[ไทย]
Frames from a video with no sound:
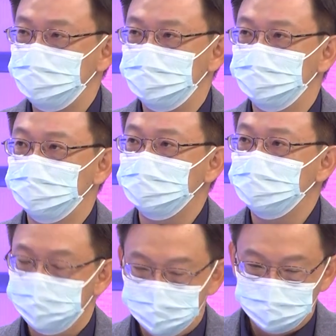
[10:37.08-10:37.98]
มีเพราะนั้น
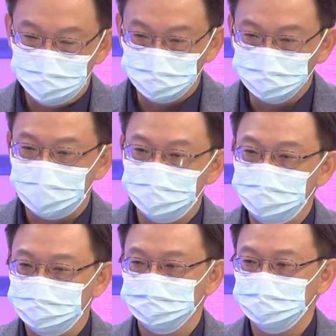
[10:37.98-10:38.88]
เราต้อง
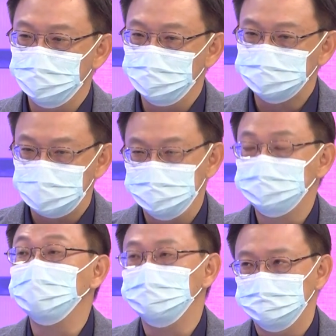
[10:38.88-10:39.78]
ทำแบบเขาเรียกว่าใส่ใจจ